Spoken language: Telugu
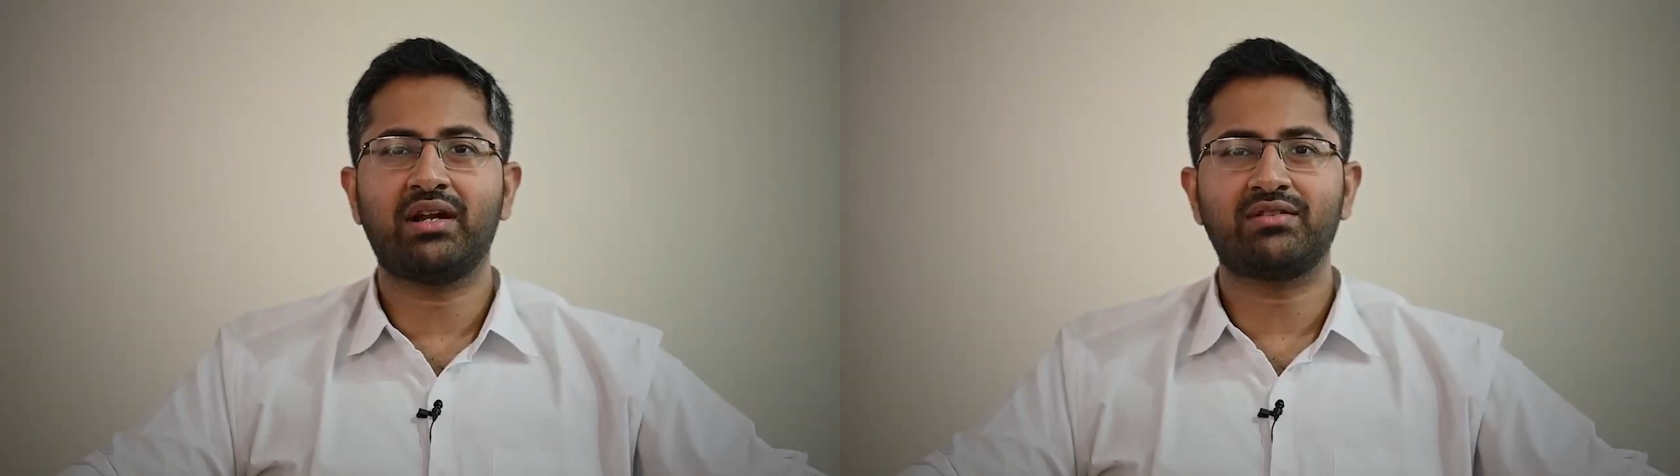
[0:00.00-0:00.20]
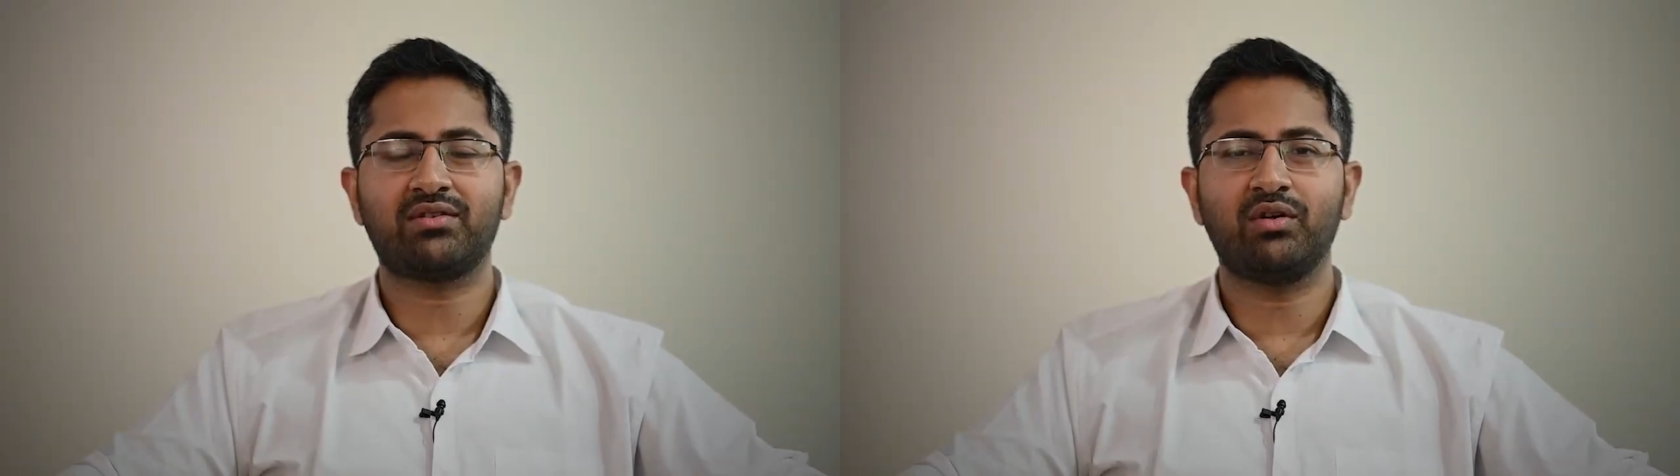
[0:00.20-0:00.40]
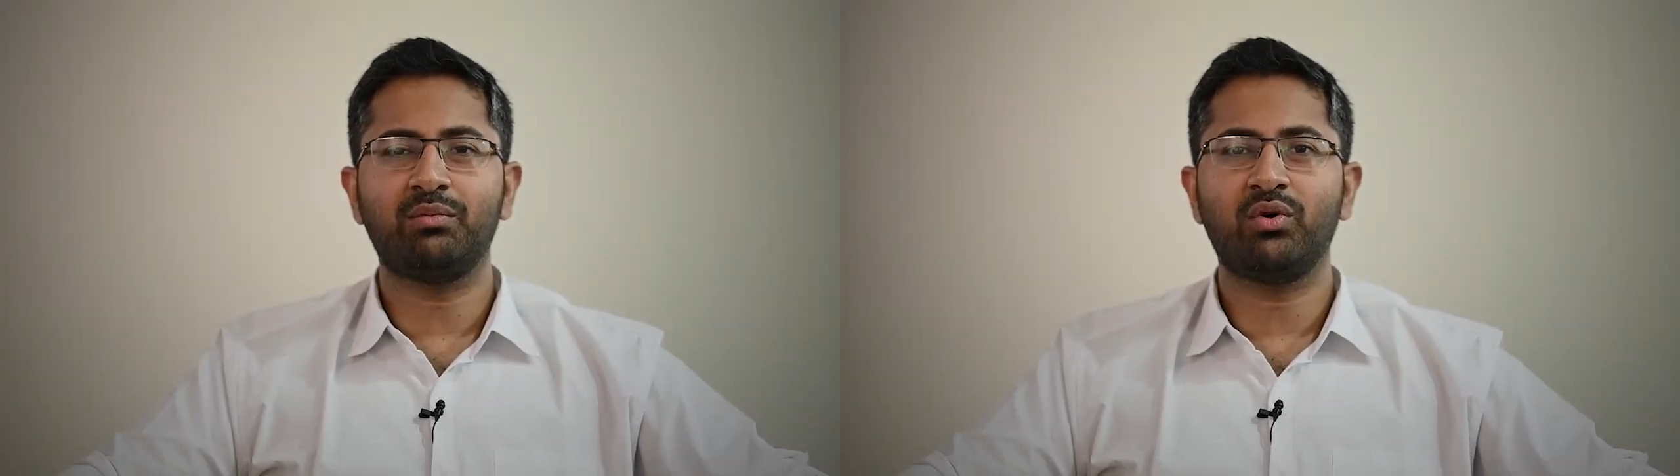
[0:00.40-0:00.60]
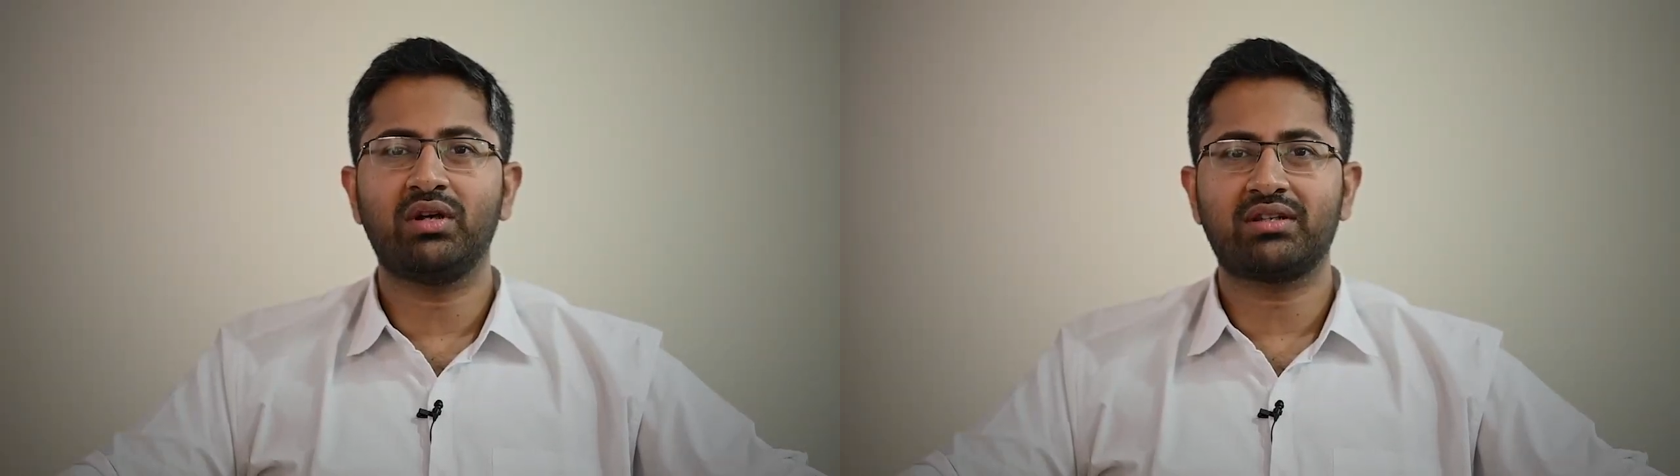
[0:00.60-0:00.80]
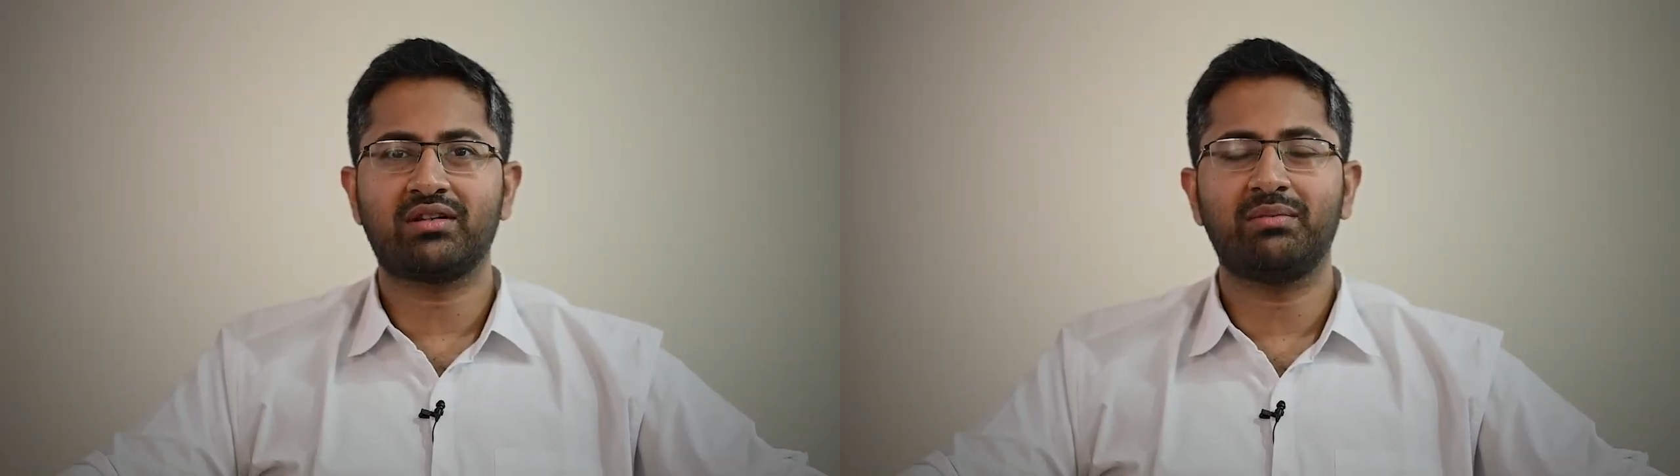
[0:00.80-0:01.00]
రాష్ట్రంలో మూడు
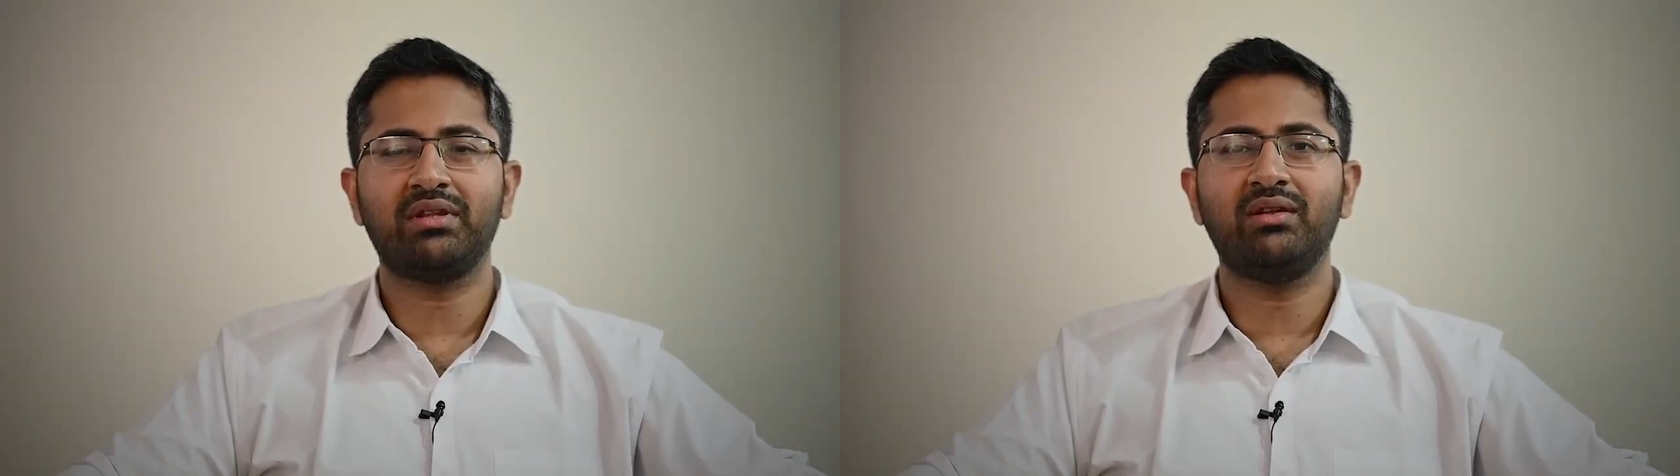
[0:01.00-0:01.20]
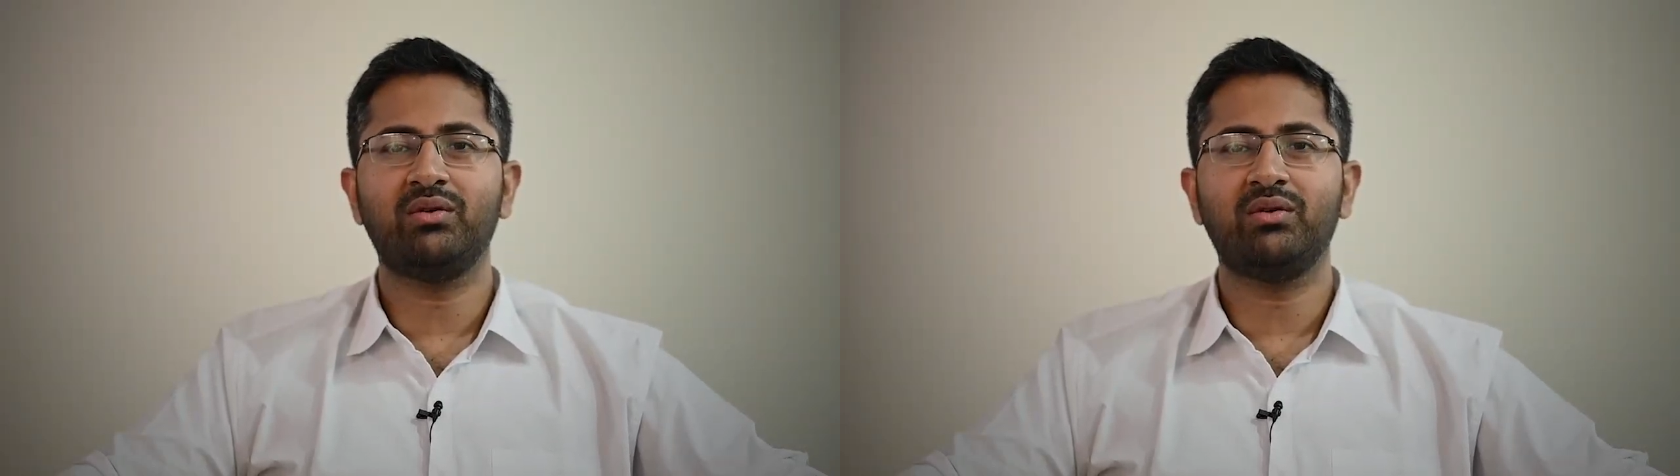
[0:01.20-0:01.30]
లక్షల మంది